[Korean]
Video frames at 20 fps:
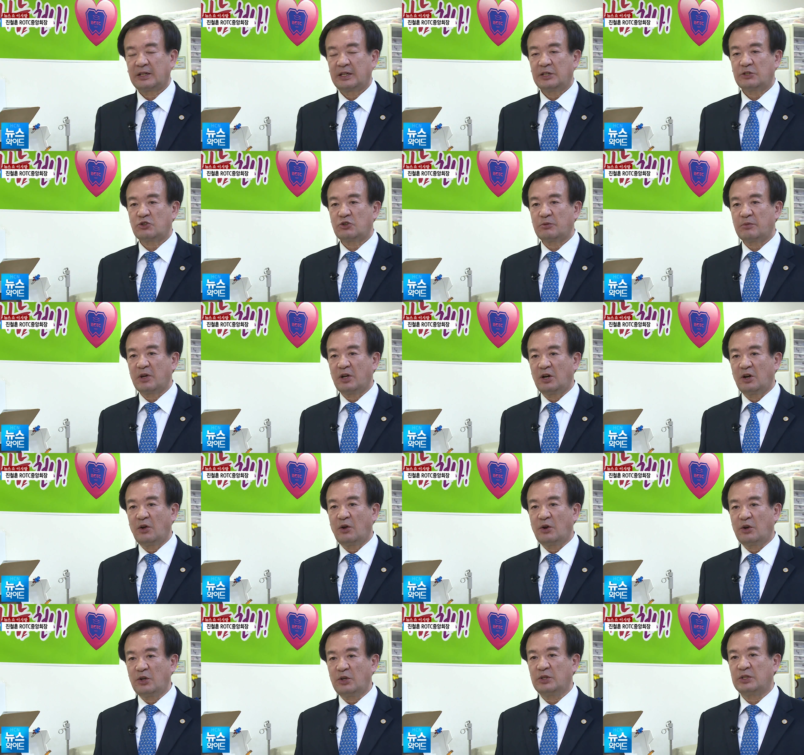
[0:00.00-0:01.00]

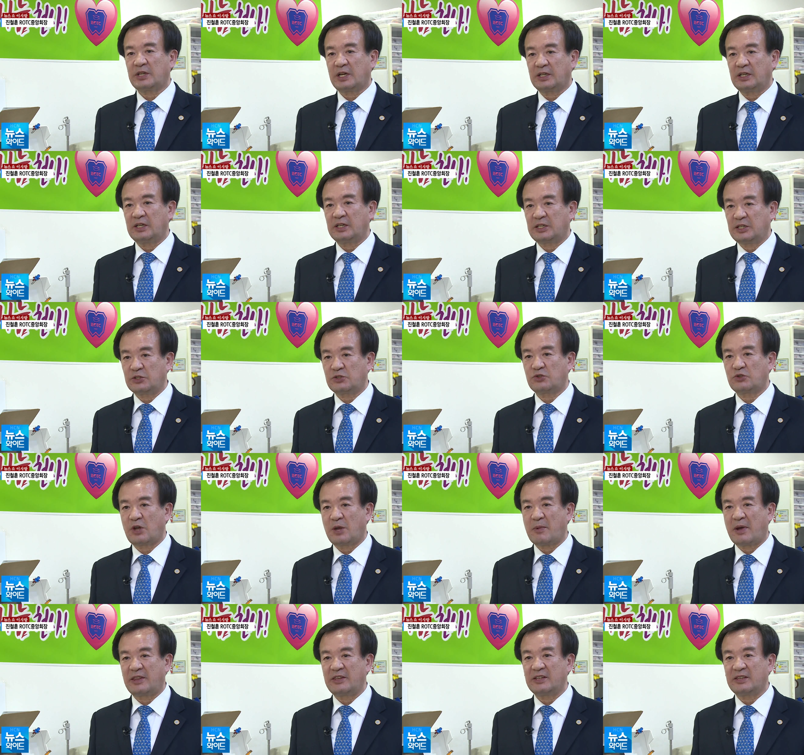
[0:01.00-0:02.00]
기수별로는 자기
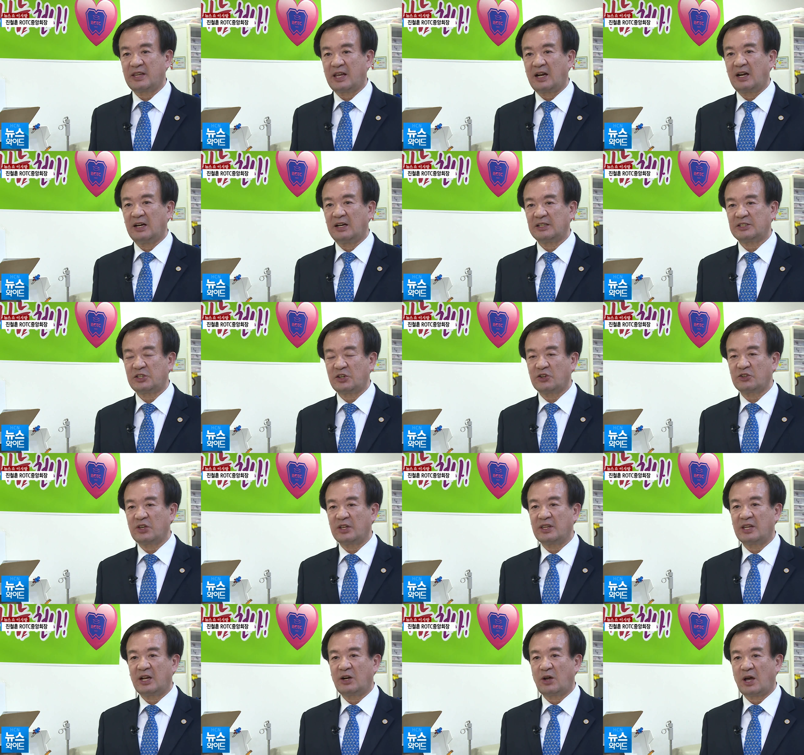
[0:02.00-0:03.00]
기수에 맞는 날,
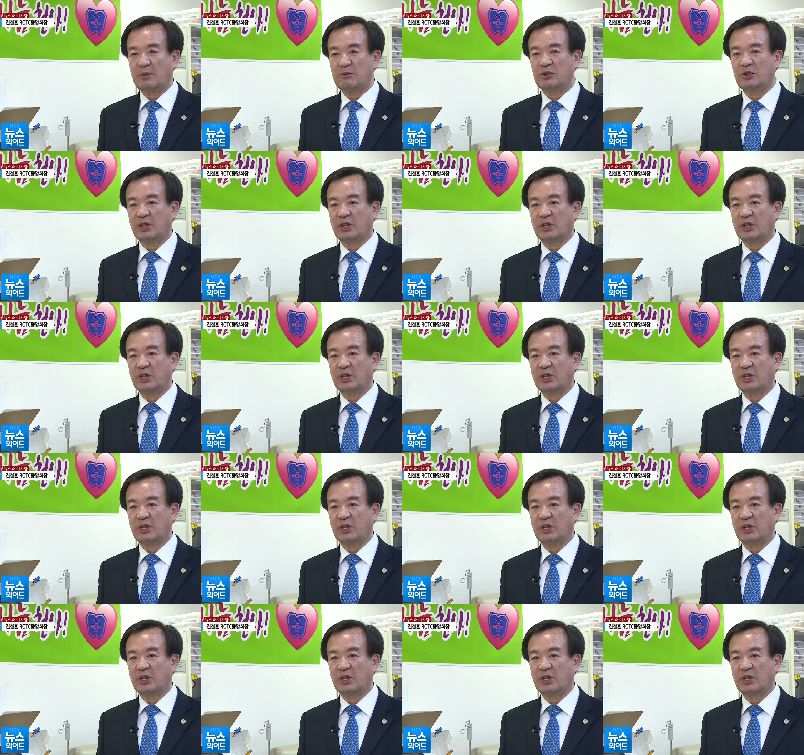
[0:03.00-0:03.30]
지정된 날로 하면